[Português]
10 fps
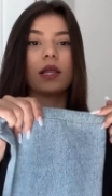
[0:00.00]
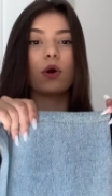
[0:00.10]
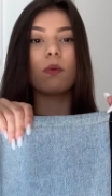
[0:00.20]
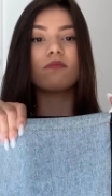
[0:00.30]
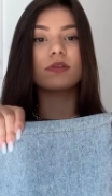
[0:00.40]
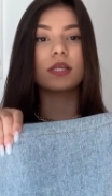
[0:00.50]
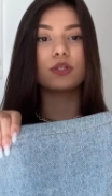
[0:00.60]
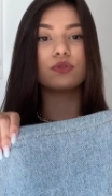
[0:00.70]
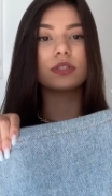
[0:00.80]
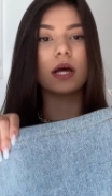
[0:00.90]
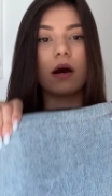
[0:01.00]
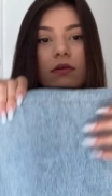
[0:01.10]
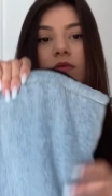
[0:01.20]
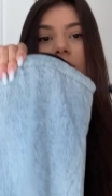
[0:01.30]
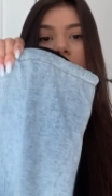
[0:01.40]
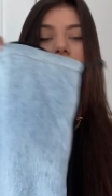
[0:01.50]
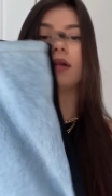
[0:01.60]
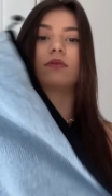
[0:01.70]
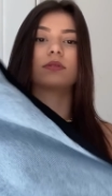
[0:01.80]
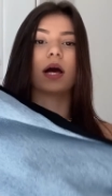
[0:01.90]
tem como você ajustar,
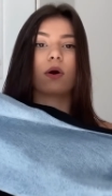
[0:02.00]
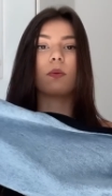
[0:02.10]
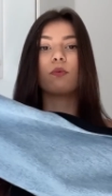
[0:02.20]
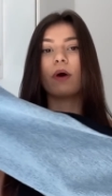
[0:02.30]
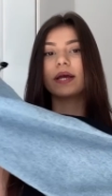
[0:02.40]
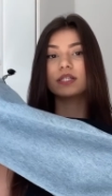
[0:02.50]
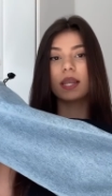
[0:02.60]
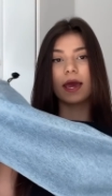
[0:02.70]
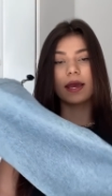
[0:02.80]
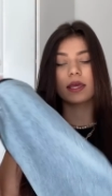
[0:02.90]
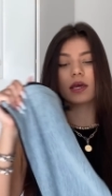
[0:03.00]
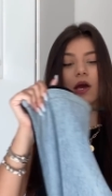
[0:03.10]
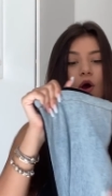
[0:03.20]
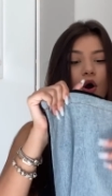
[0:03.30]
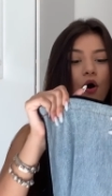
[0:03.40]
olha, usar como wide leg.